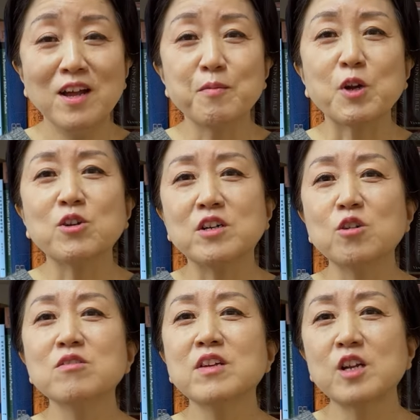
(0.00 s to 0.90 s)
바로
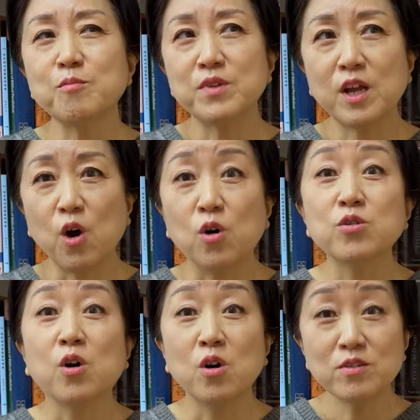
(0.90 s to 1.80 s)
그런 사람들의
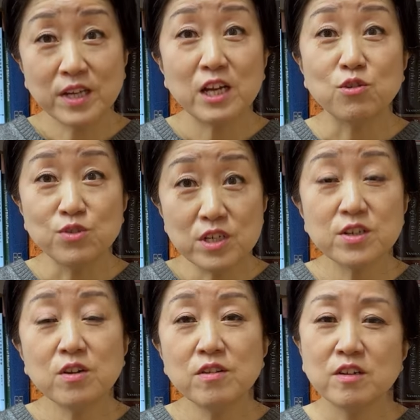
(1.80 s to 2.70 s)
언어, 사유,
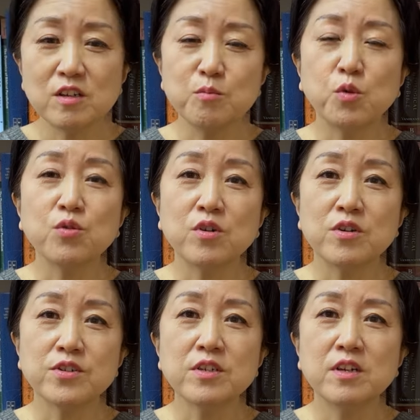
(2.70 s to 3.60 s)
시선을 모은
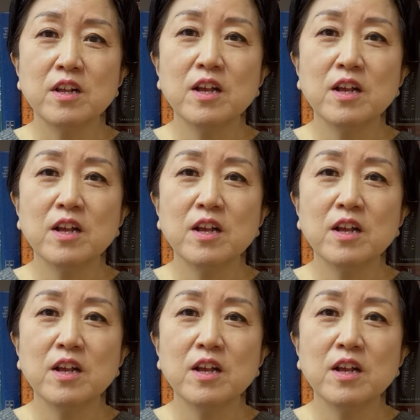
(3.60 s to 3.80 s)
것을